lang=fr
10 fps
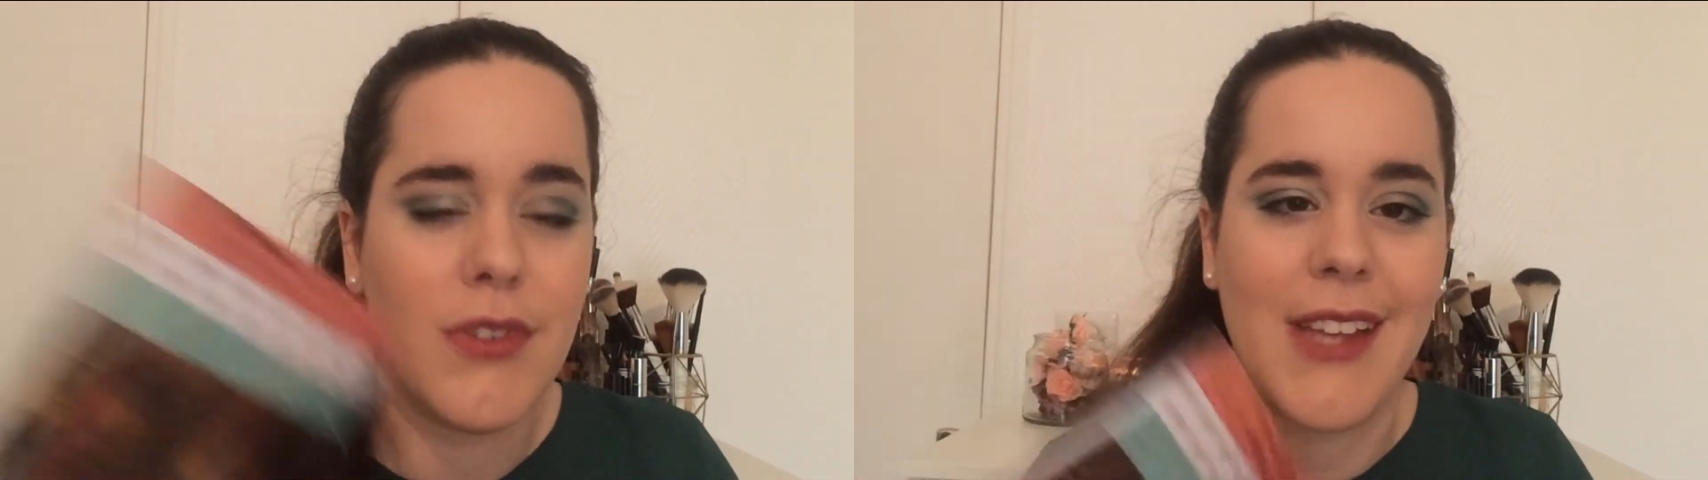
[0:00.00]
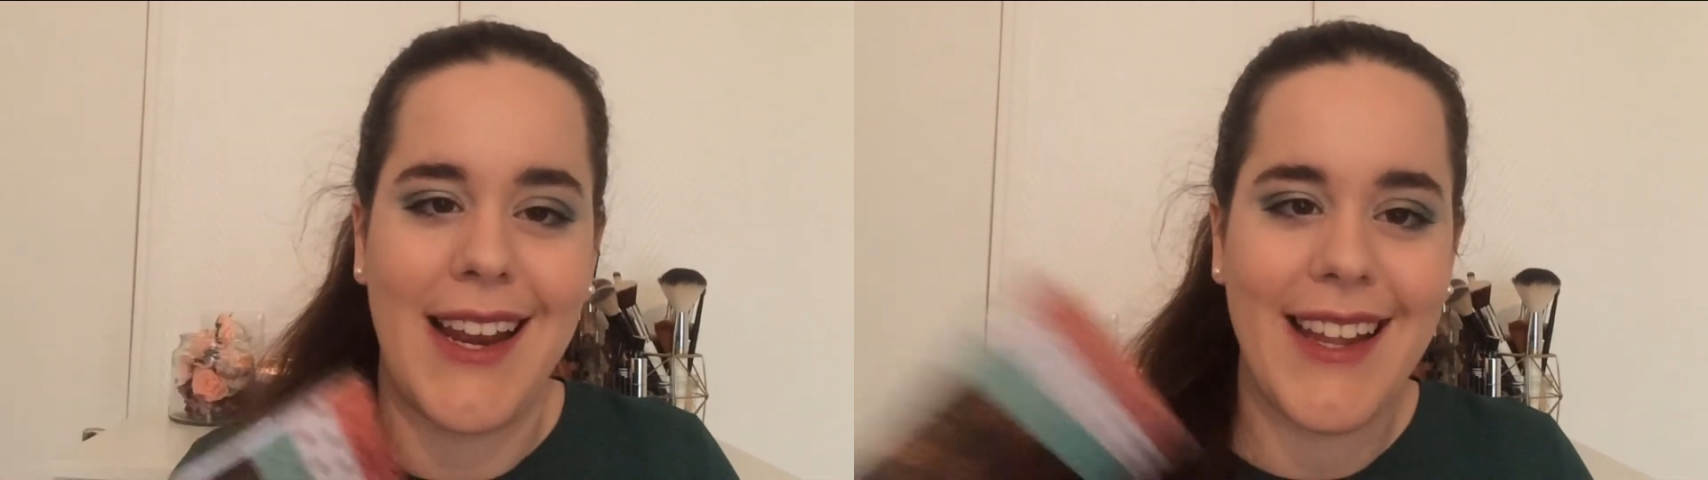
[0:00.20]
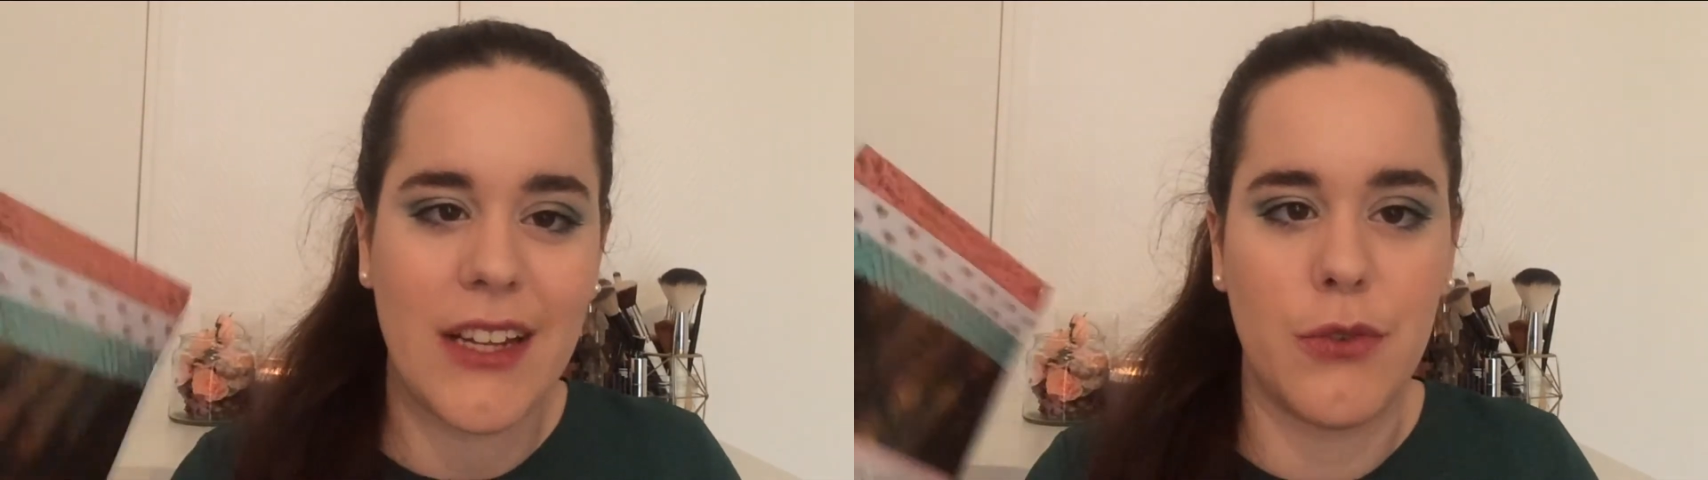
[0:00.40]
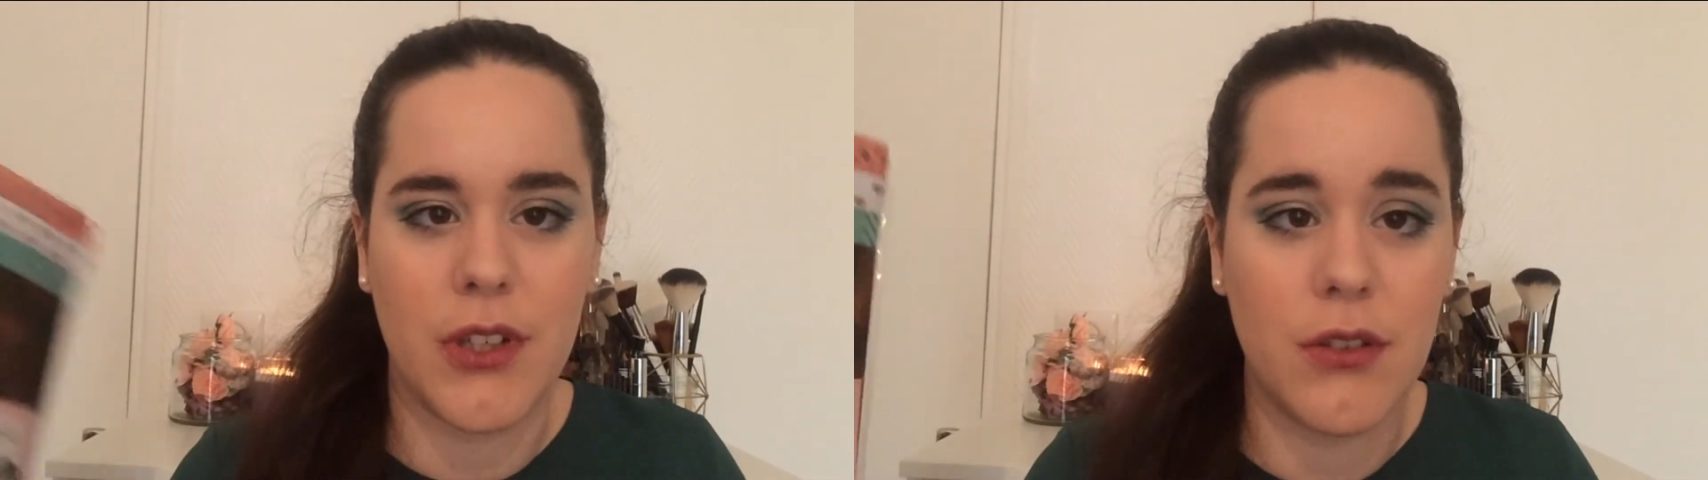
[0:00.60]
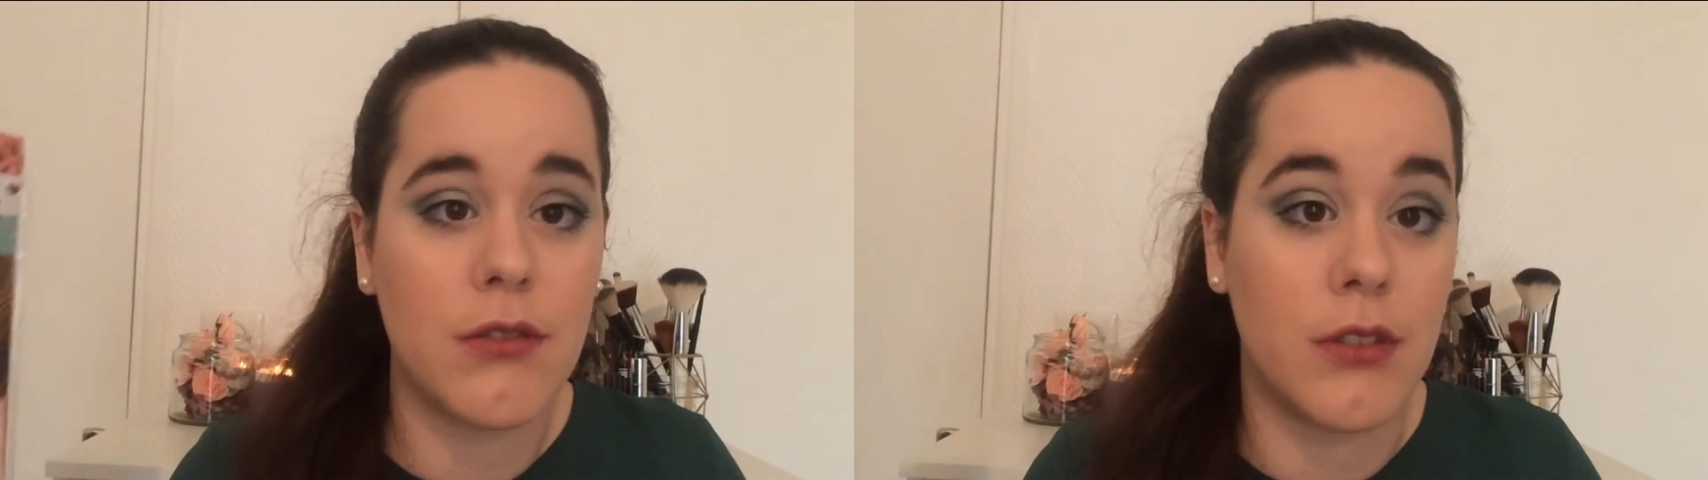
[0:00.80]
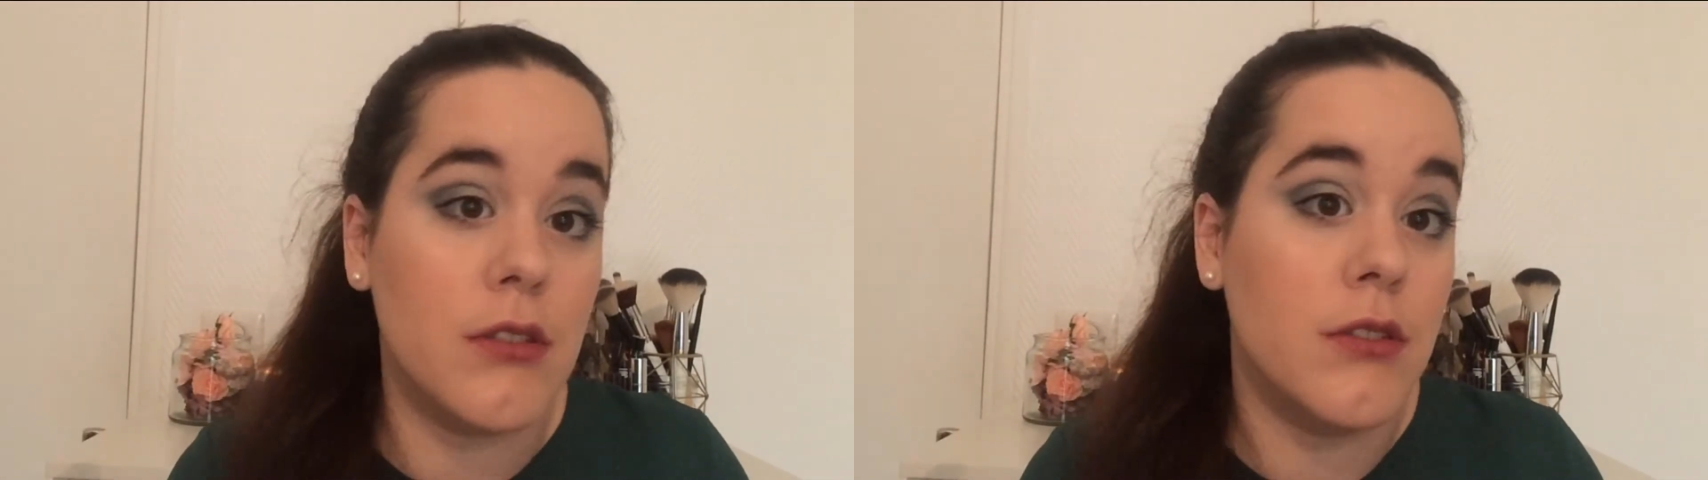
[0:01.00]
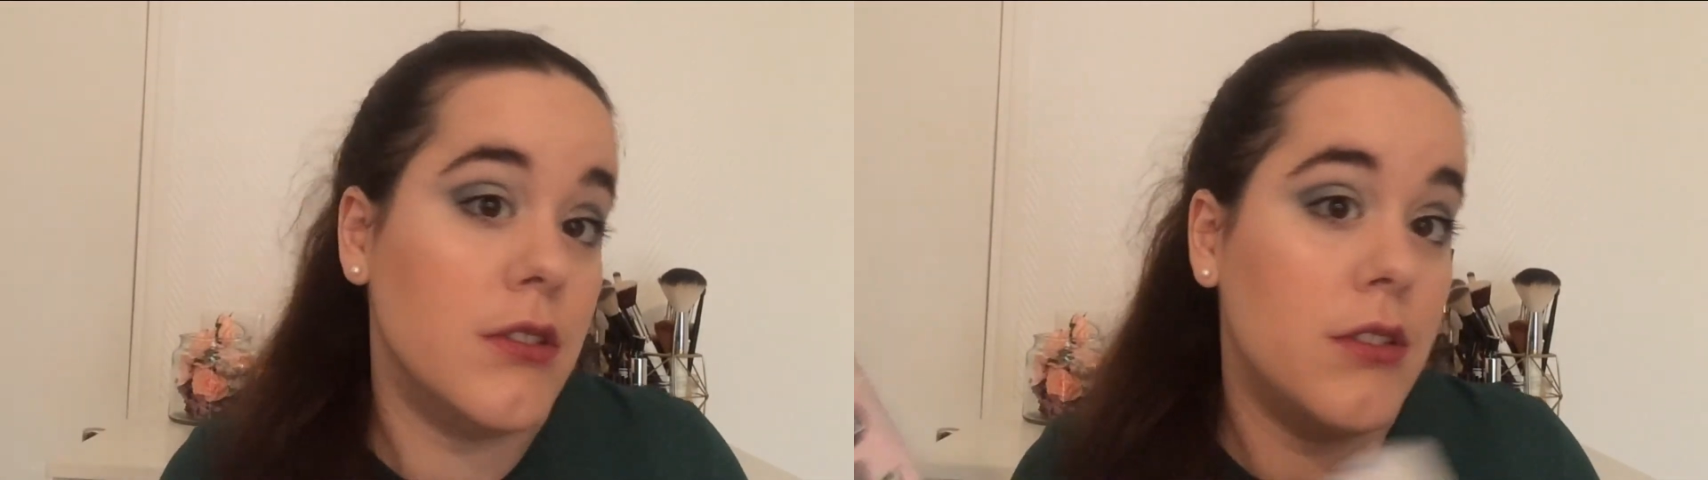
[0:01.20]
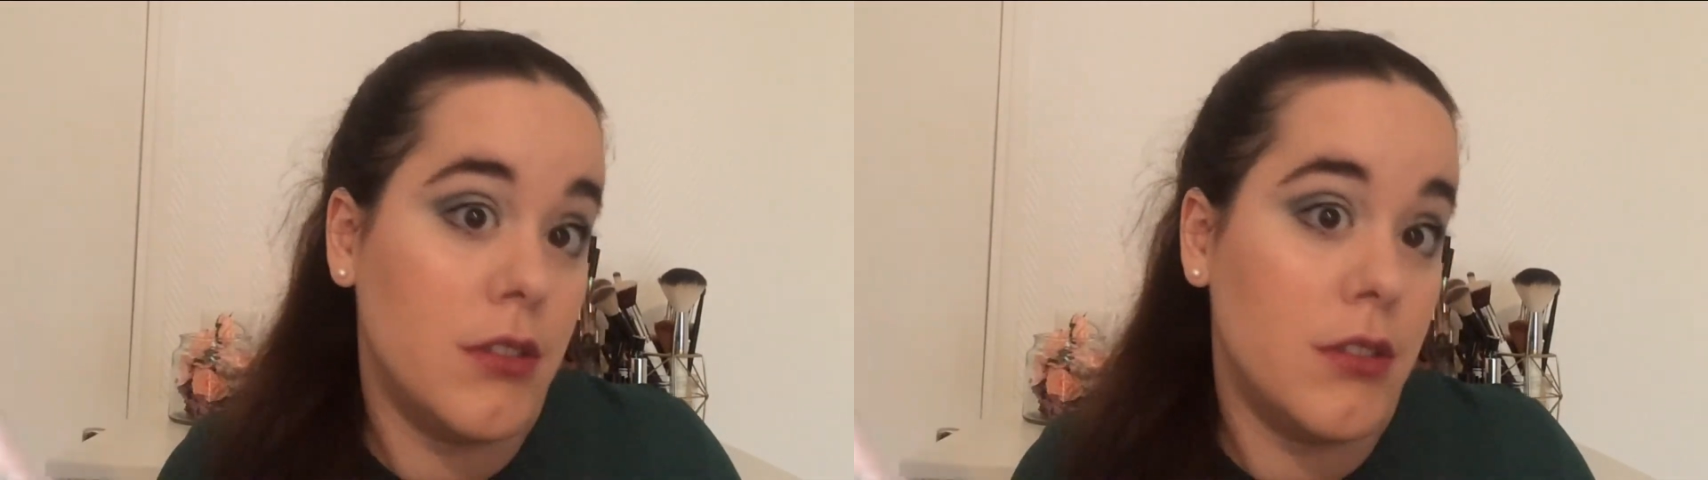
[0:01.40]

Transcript: ça l'aide à durer dans le temps.